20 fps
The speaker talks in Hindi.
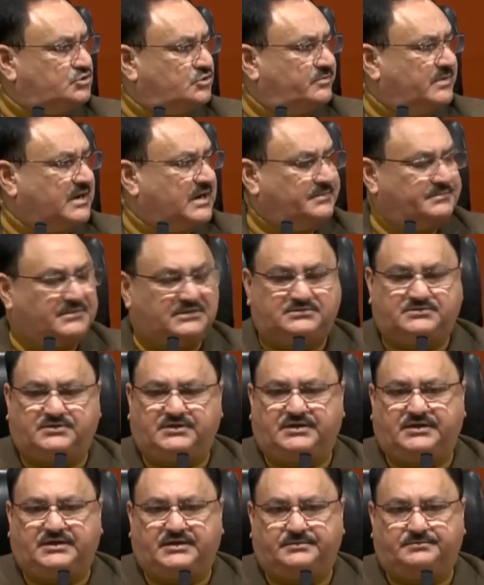जो
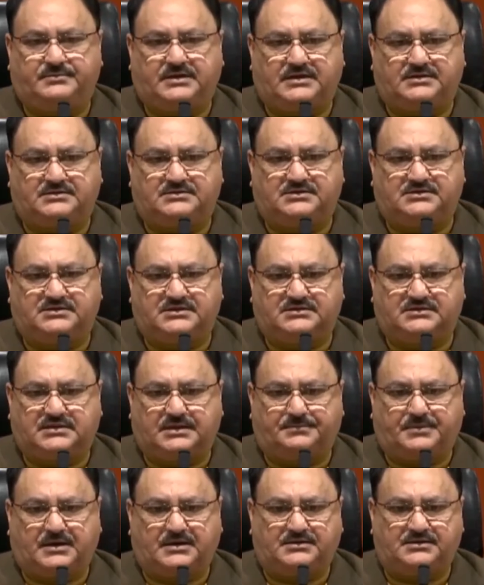महामंत्री हैं भारतीय
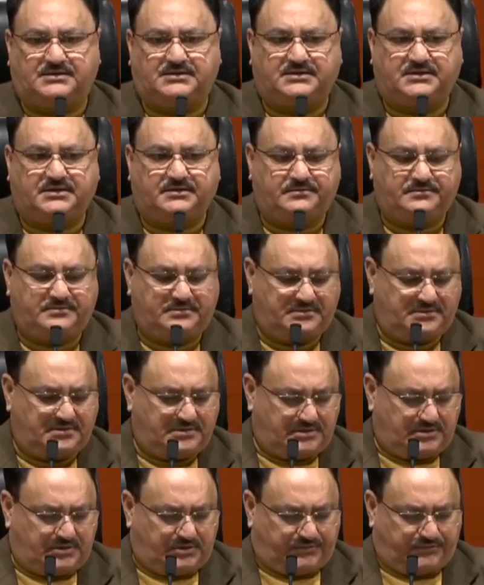जनता पार्टी के
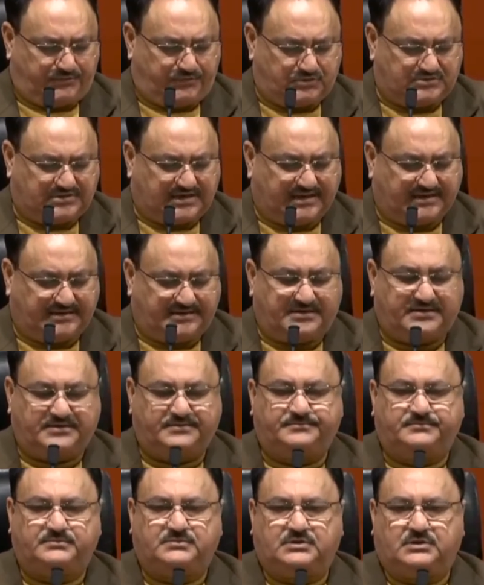वो जाएंगे